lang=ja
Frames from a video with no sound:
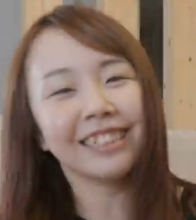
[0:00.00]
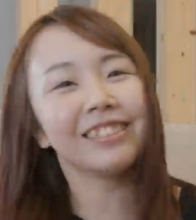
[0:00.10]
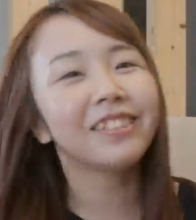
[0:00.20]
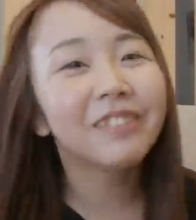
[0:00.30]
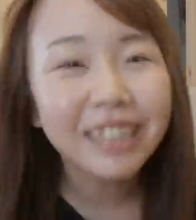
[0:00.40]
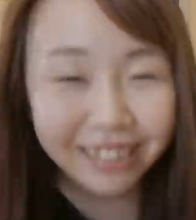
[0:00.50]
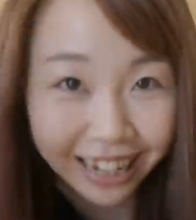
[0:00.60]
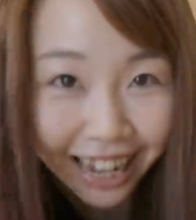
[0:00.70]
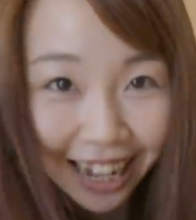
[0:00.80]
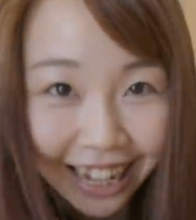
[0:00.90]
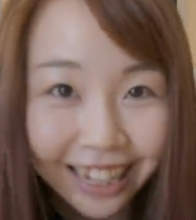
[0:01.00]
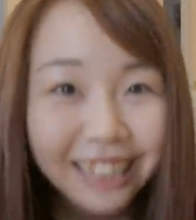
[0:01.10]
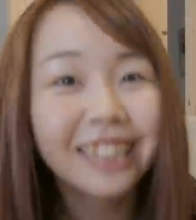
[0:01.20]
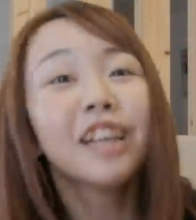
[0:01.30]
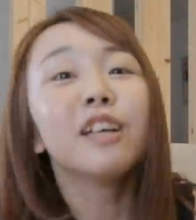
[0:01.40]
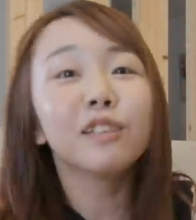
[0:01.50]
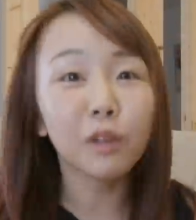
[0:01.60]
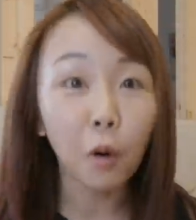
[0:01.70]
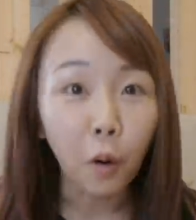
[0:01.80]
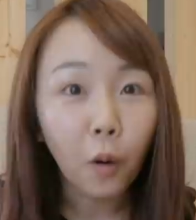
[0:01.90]
知ってますか
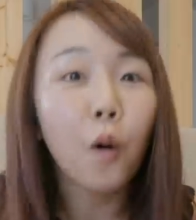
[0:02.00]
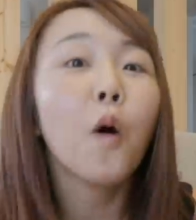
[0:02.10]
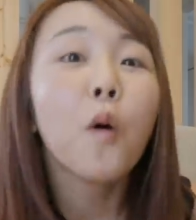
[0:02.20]
そ